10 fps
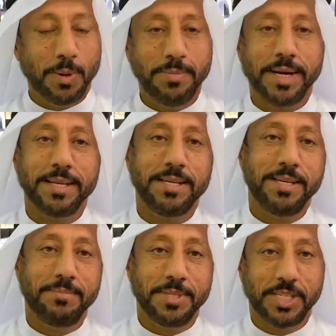
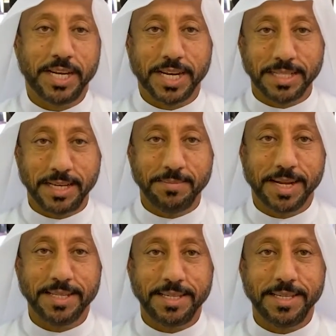ومعني بالشركات
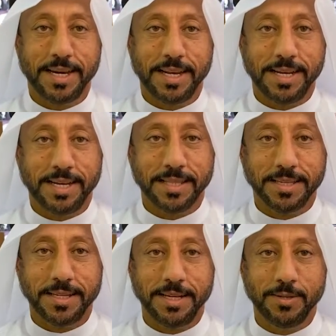الاماراتيه،
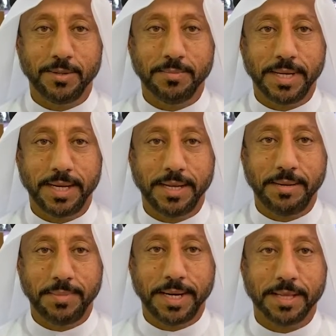حنلاحظ ان اليوم
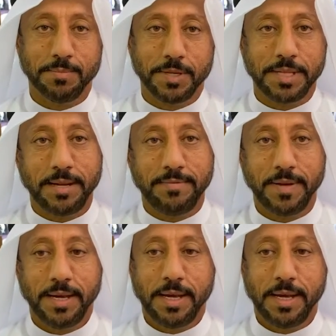المعرض مختلف